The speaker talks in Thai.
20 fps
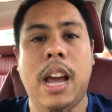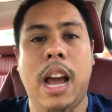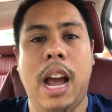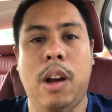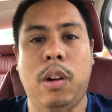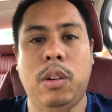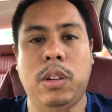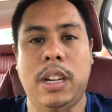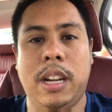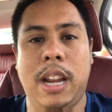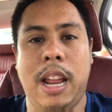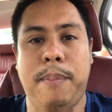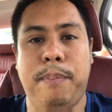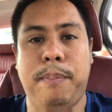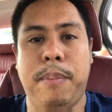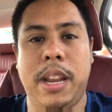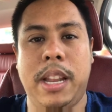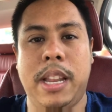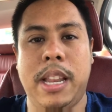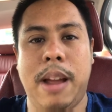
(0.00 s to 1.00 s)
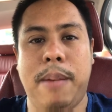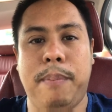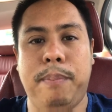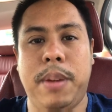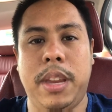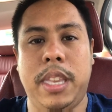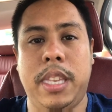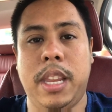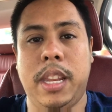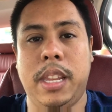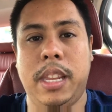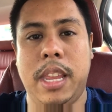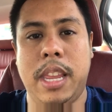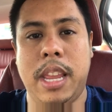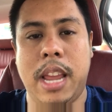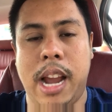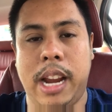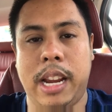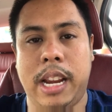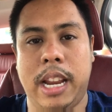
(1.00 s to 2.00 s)
เอาชนะเพชรดำเพชรยินดี
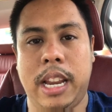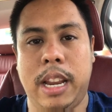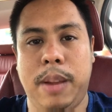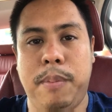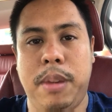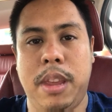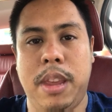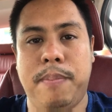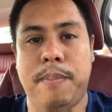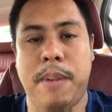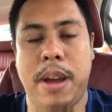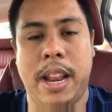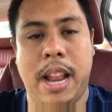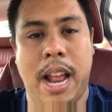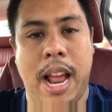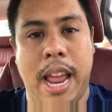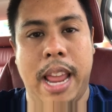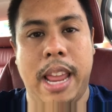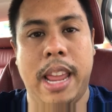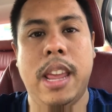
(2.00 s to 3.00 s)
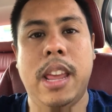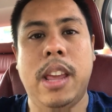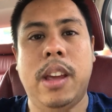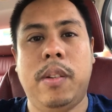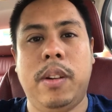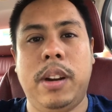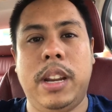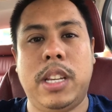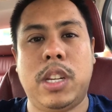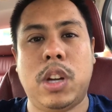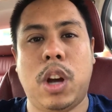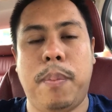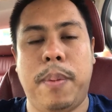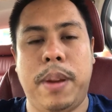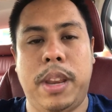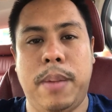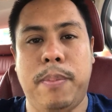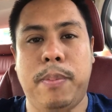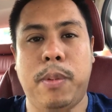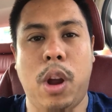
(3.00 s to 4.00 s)
อะคาเดมี่ไปได้ วันนี้ชอบไป
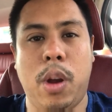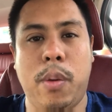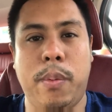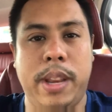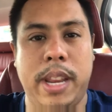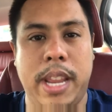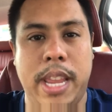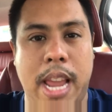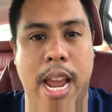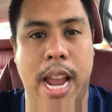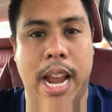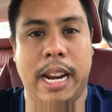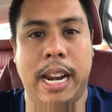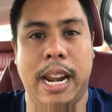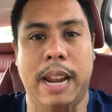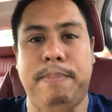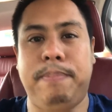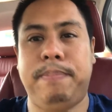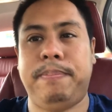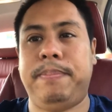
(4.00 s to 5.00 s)
ที่พลอยวิทยาครับ